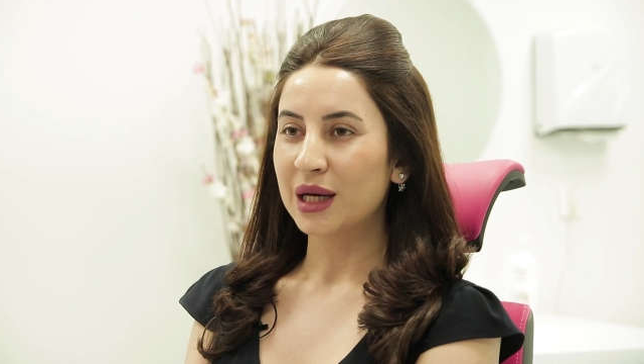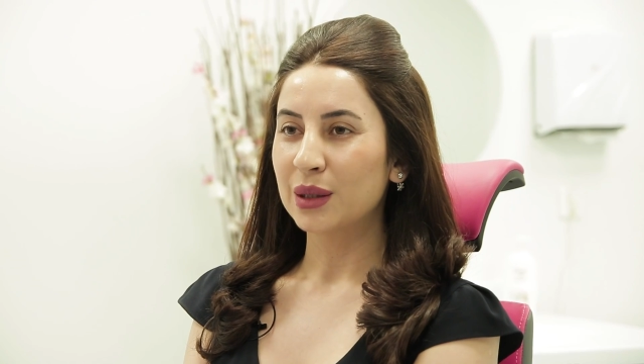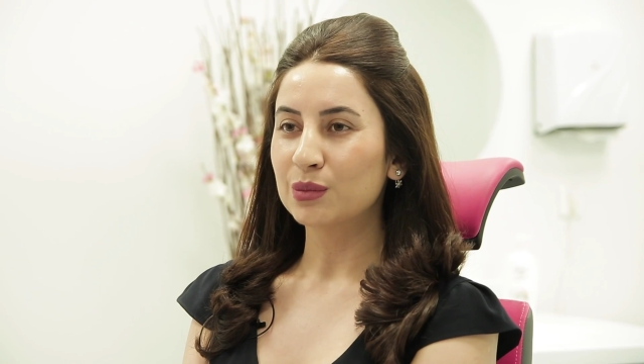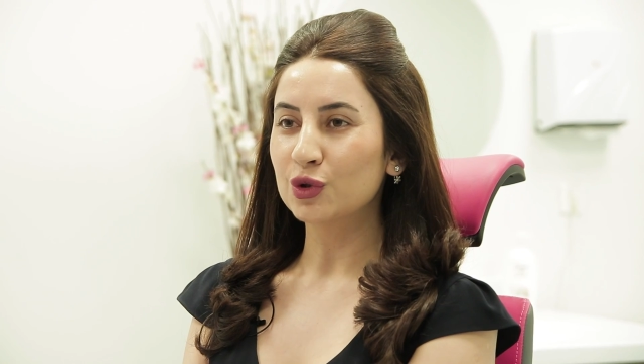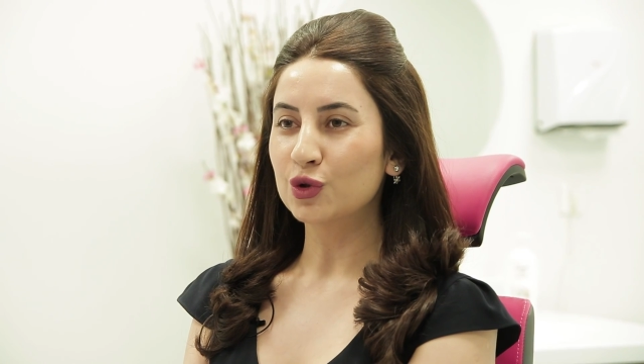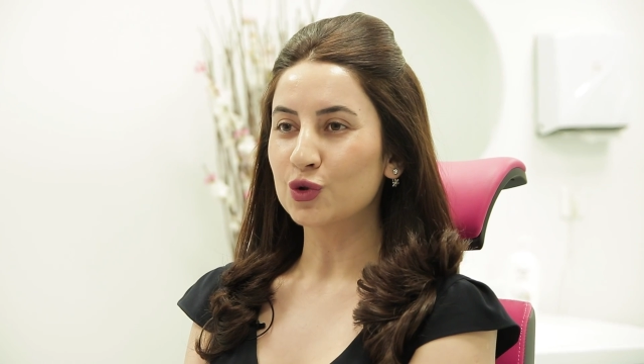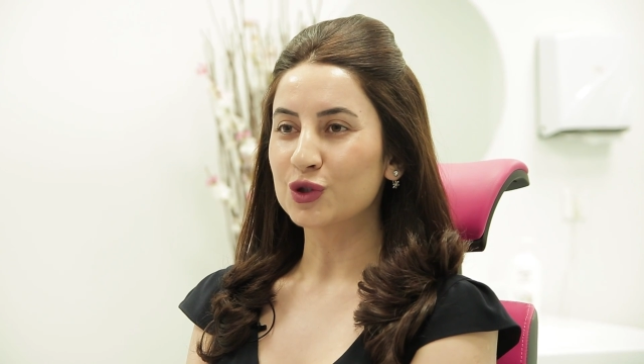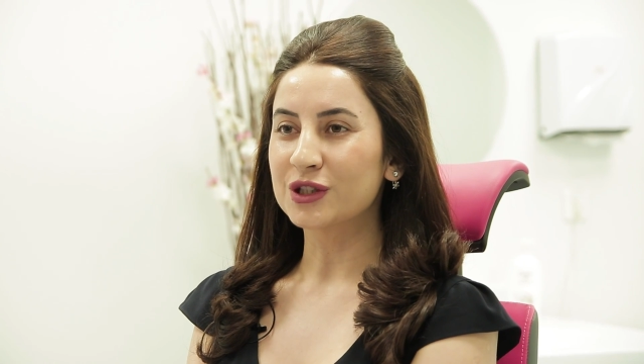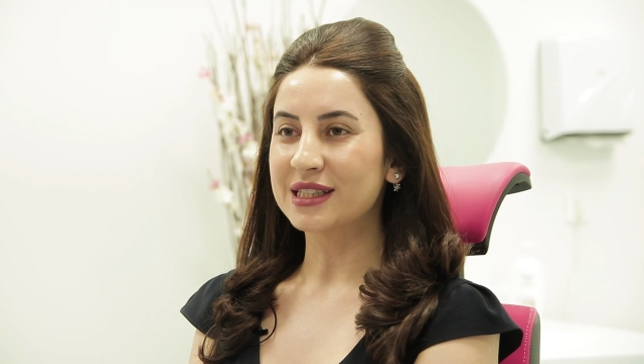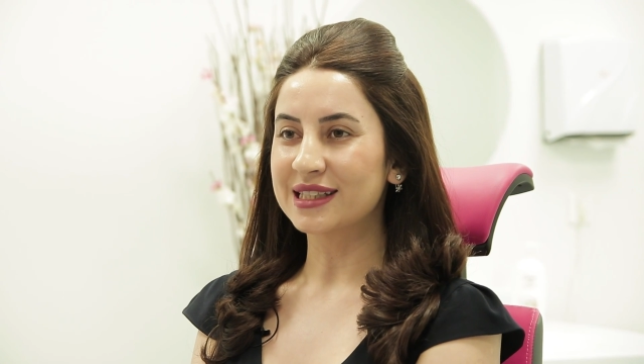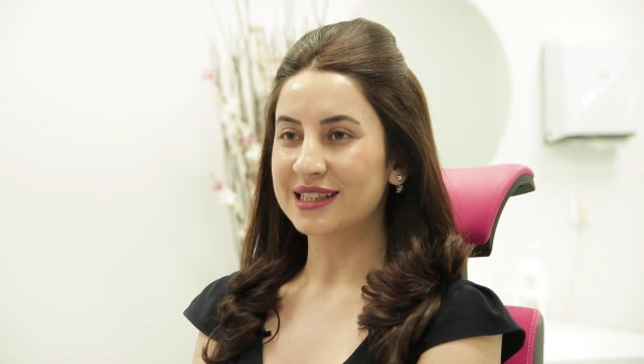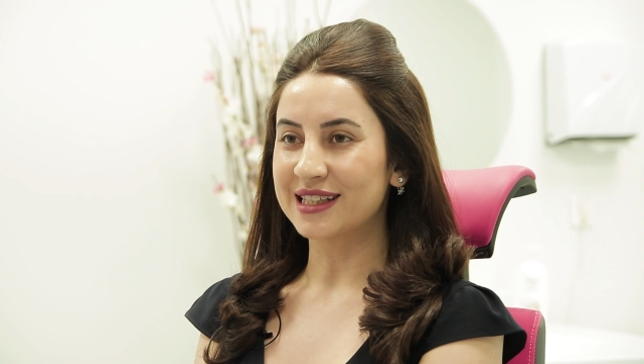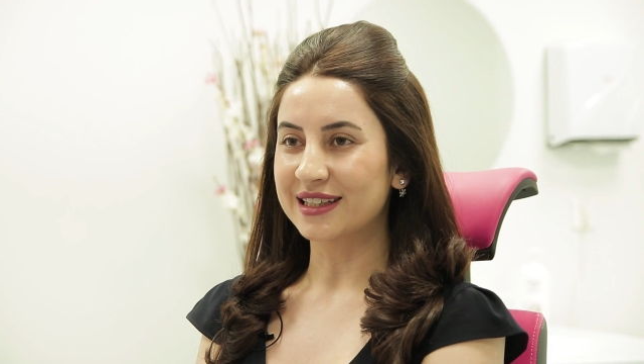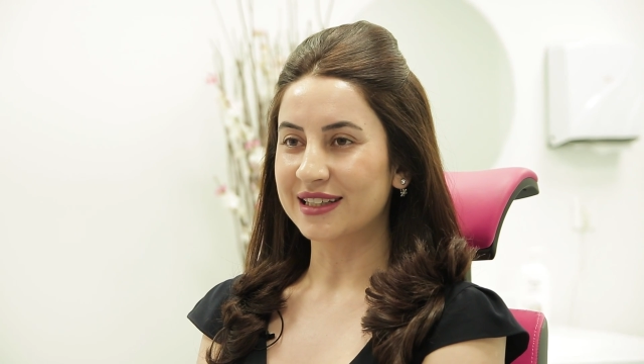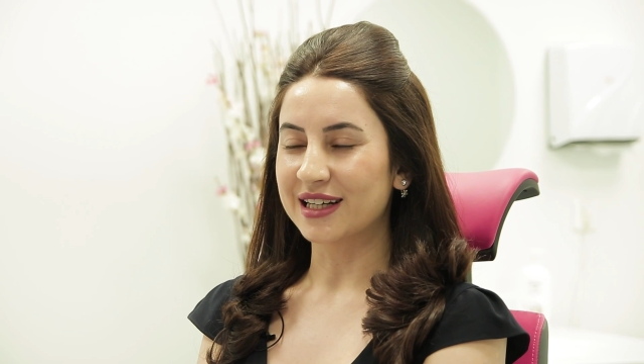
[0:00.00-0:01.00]
Bugün
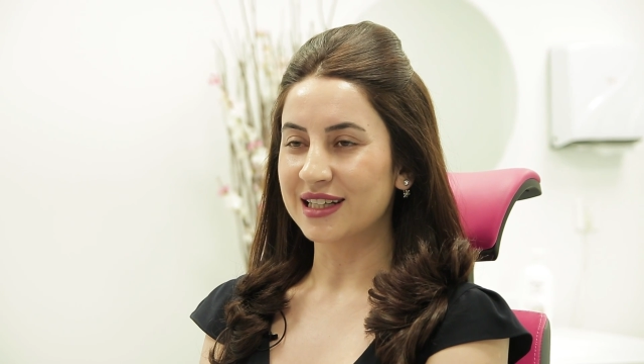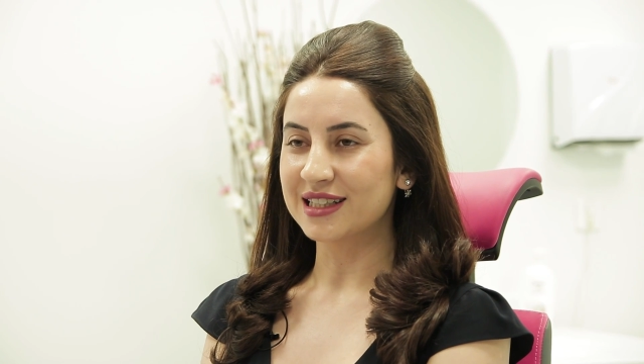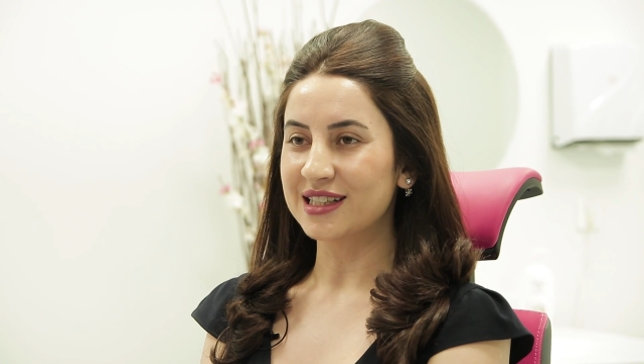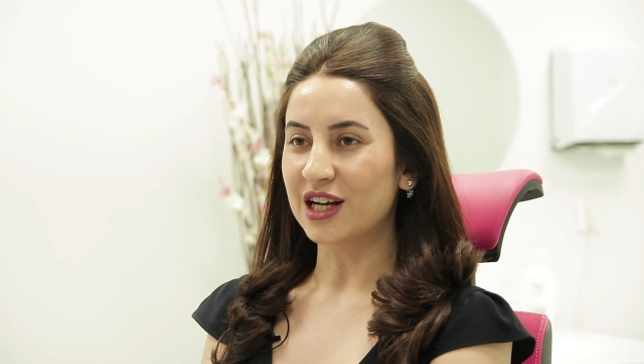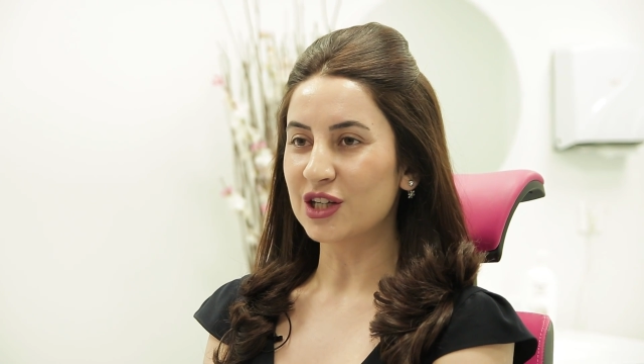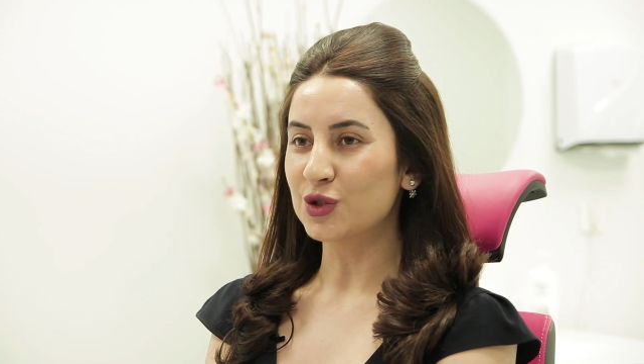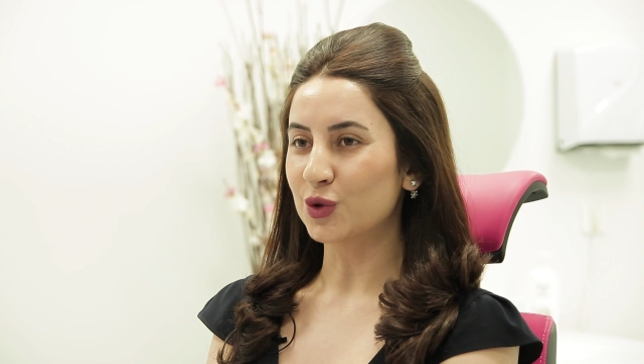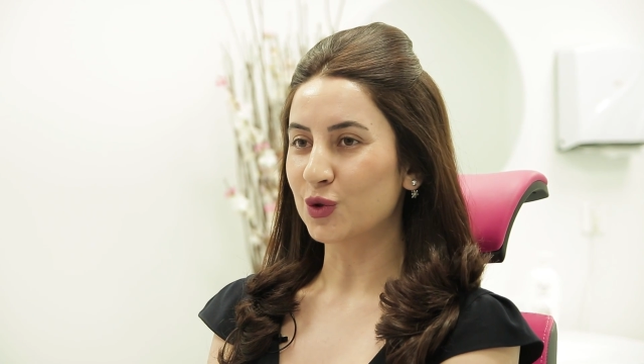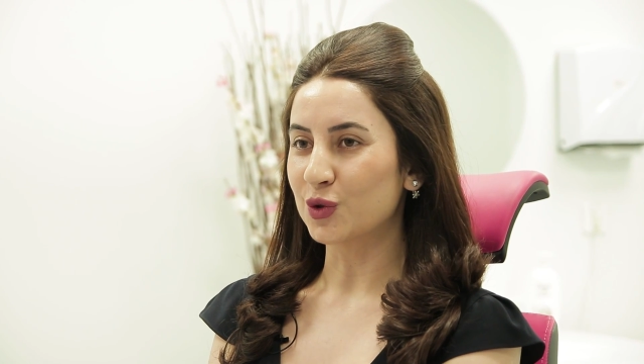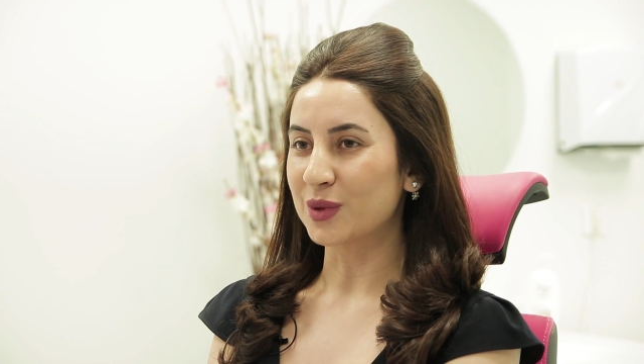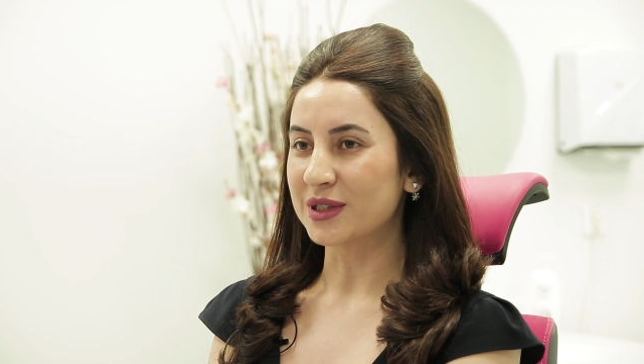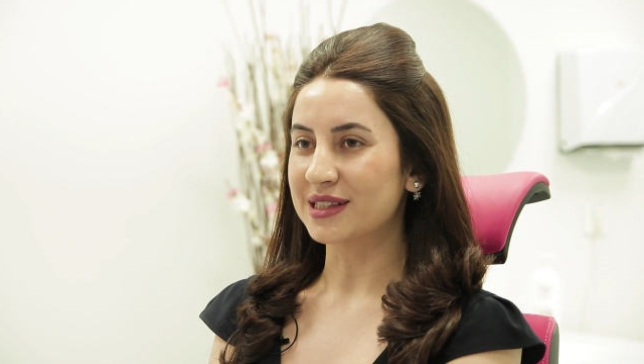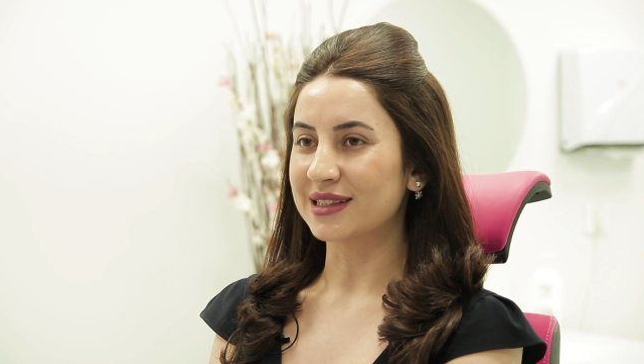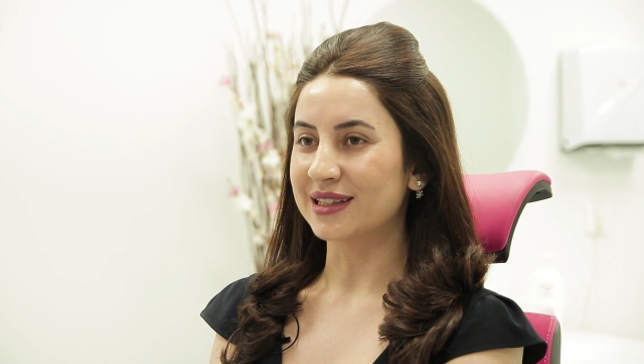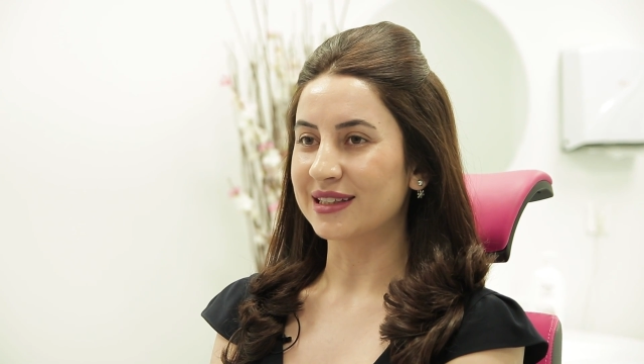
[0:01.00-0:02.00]
sizlere saç
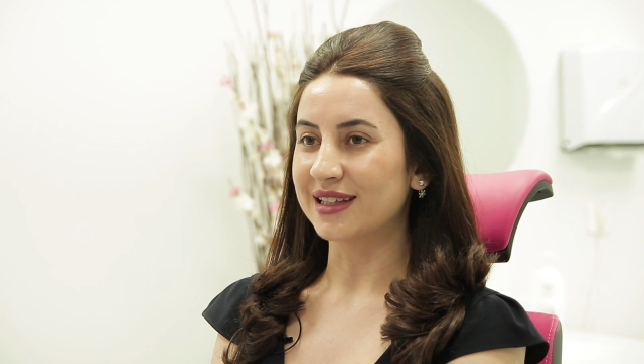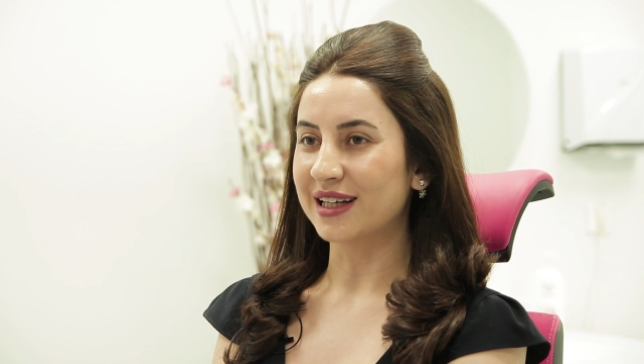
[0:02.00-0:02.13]
dökülmesinin